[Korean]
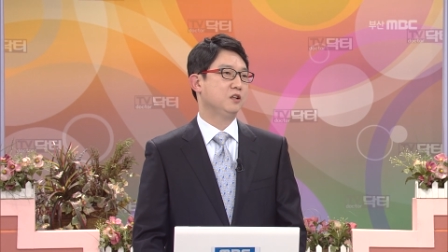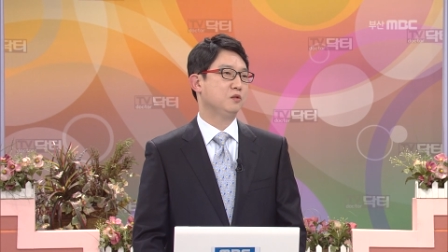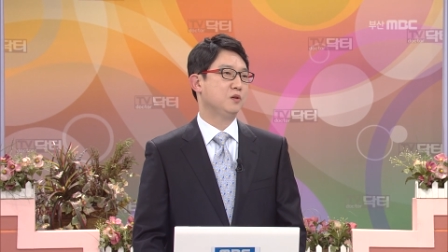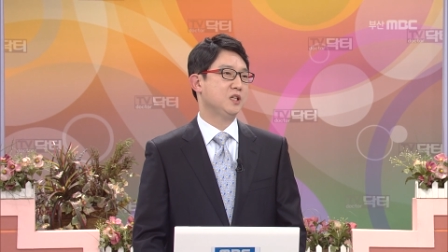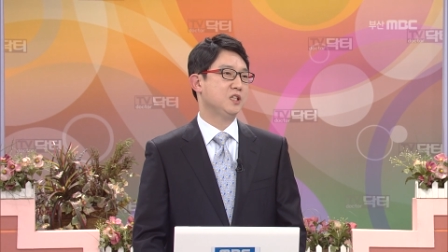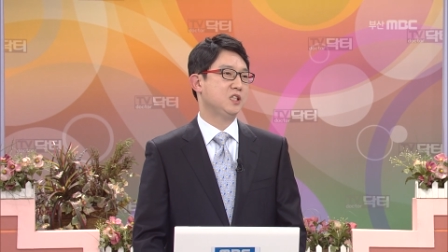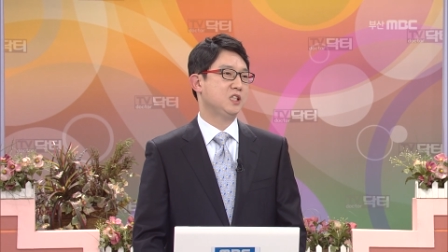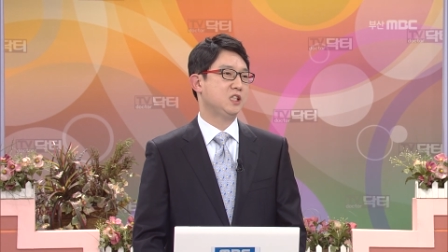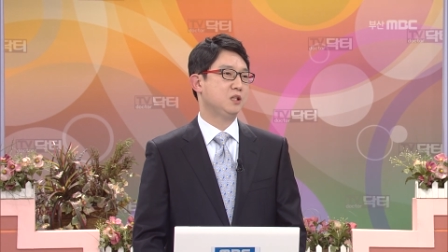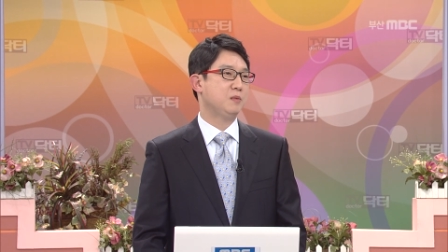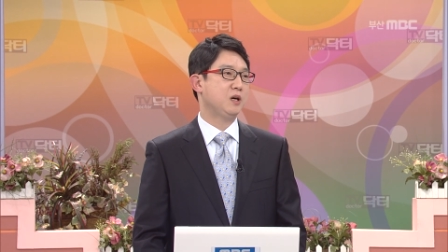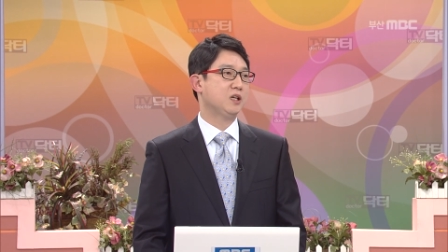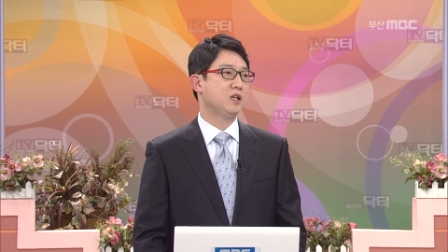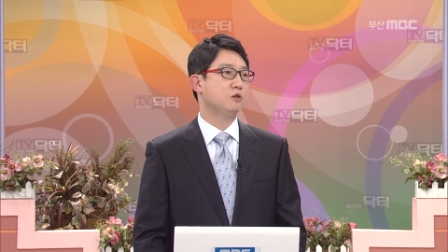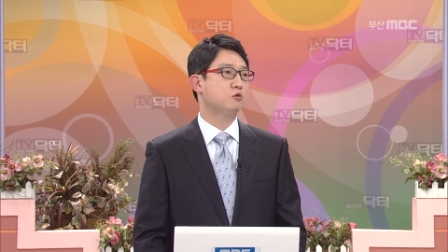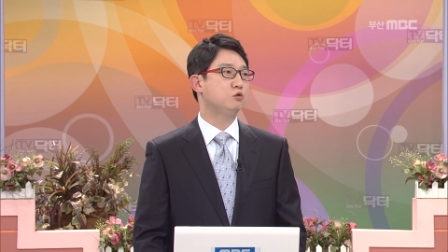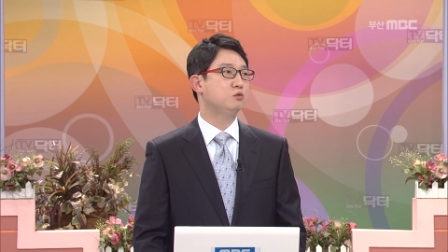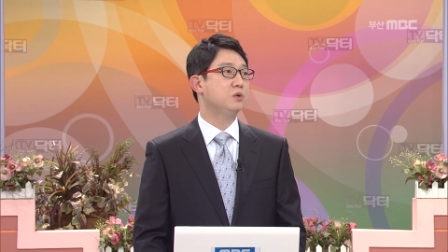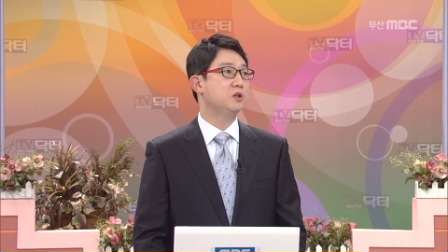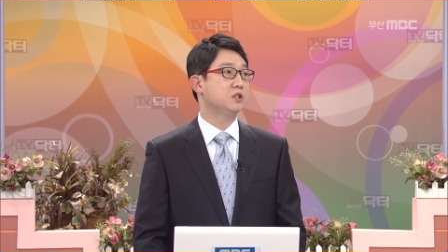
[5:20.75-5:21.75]
혈관이
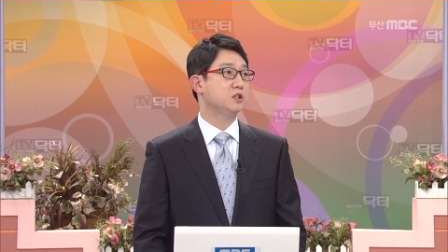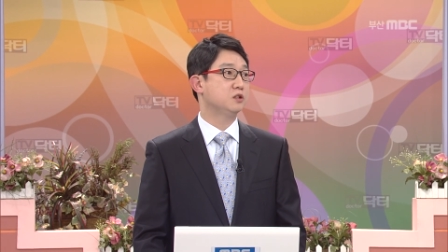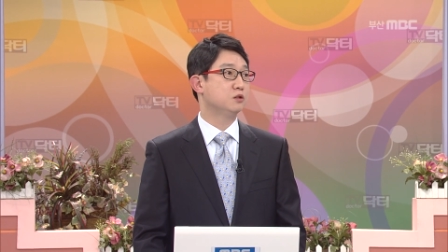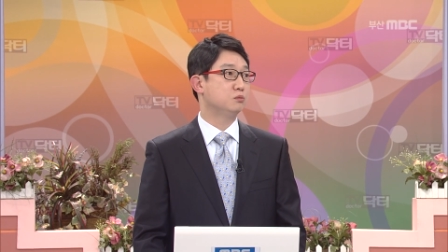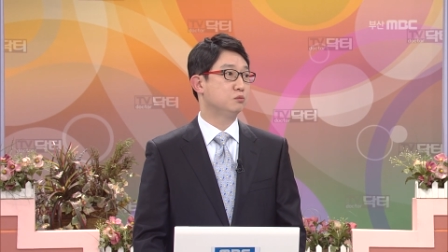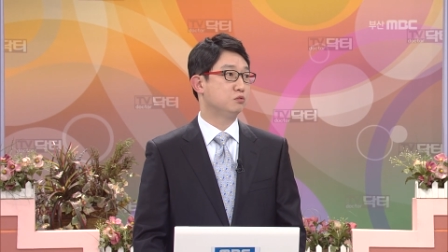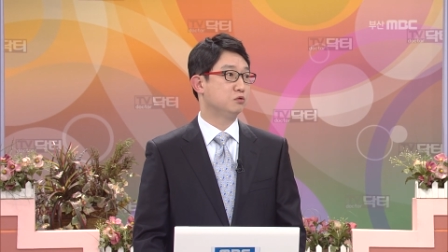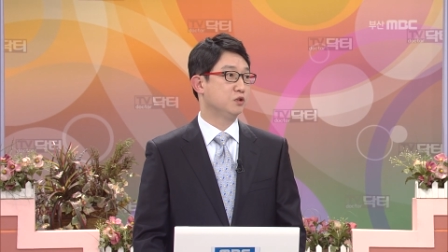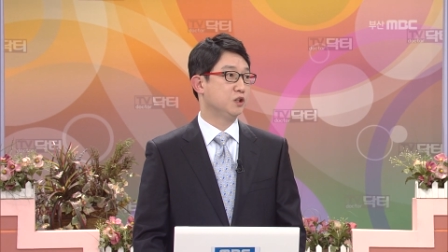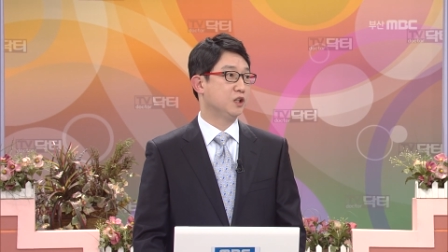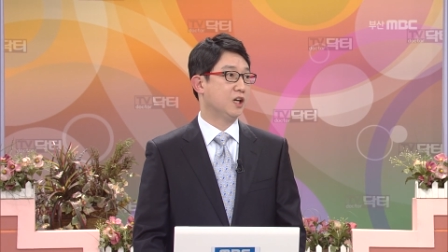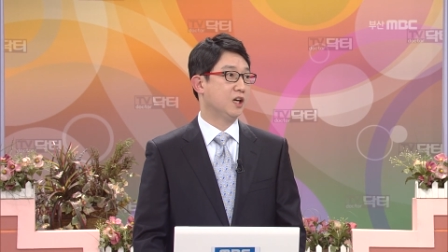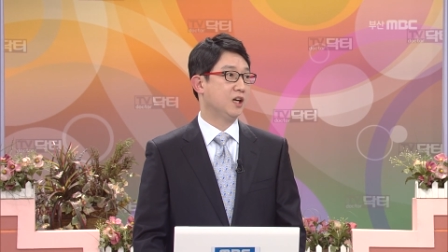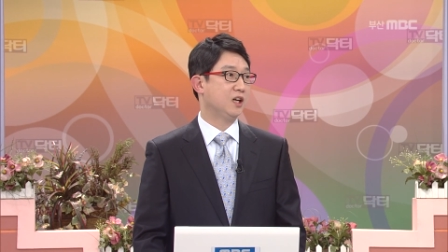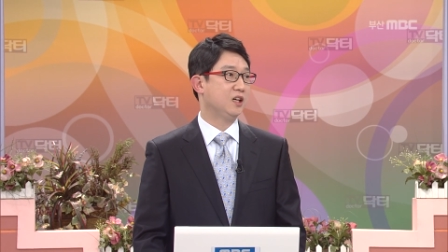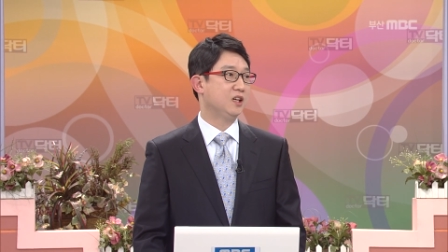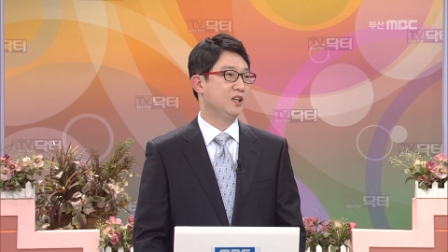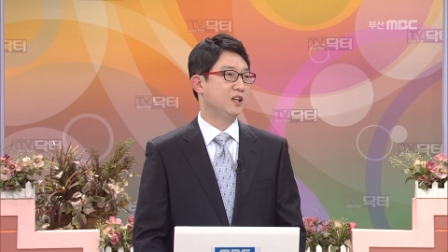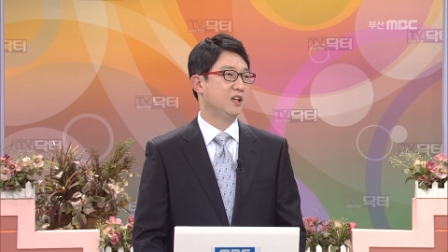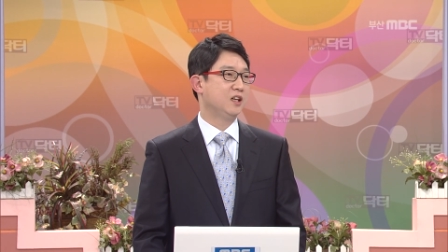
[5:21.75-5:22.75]
심하게 굽어지는
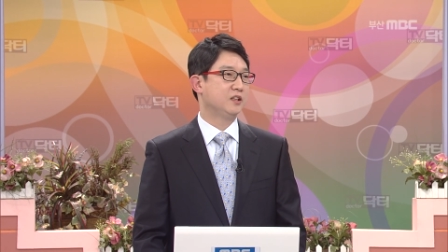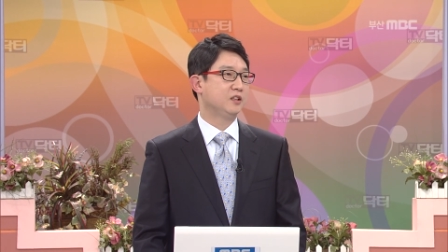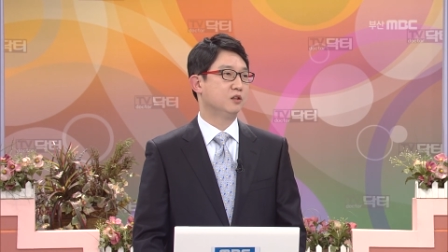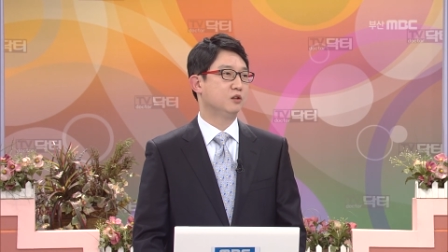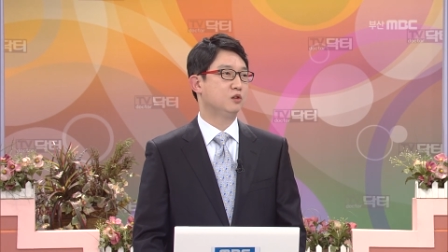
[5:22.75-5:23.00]
부위나 음.